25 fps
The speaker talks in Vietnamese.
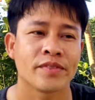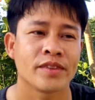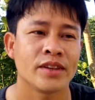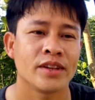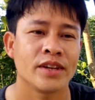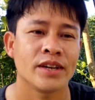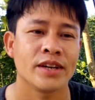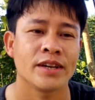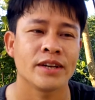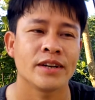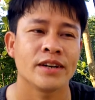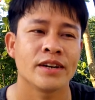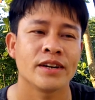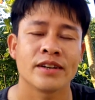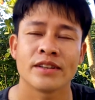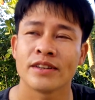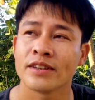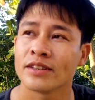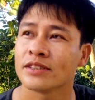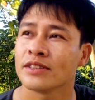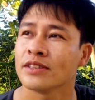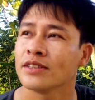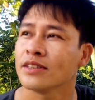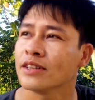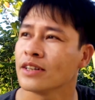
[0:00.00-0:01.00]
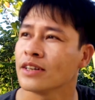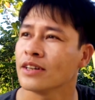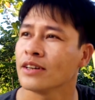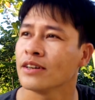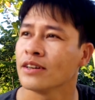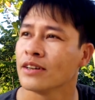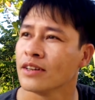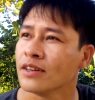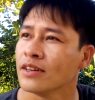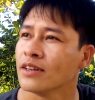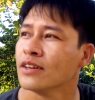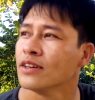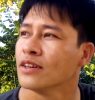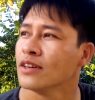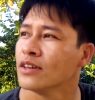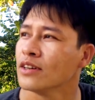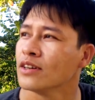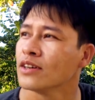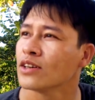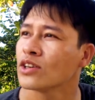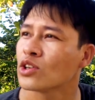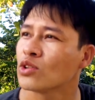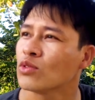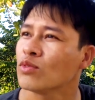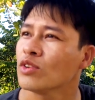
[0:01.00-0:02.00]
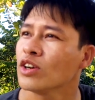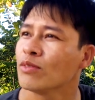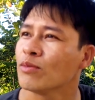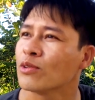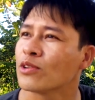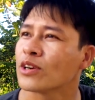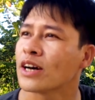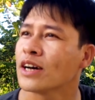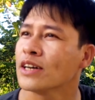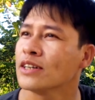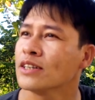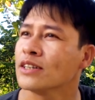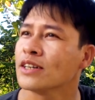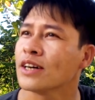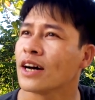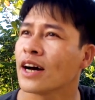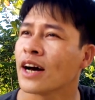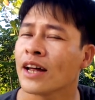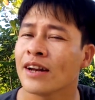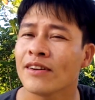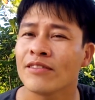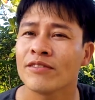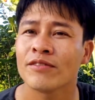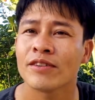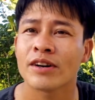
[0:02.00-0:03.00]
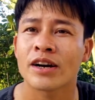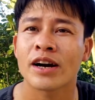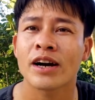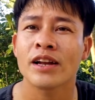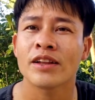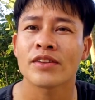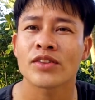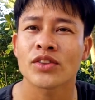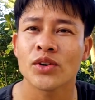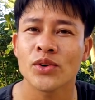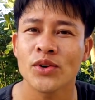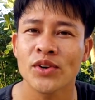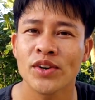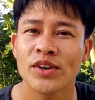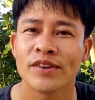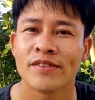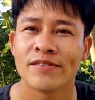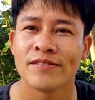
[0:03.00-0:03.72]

Thì uh, thực sự là cũng là một cái dự án cũng khá là tốt.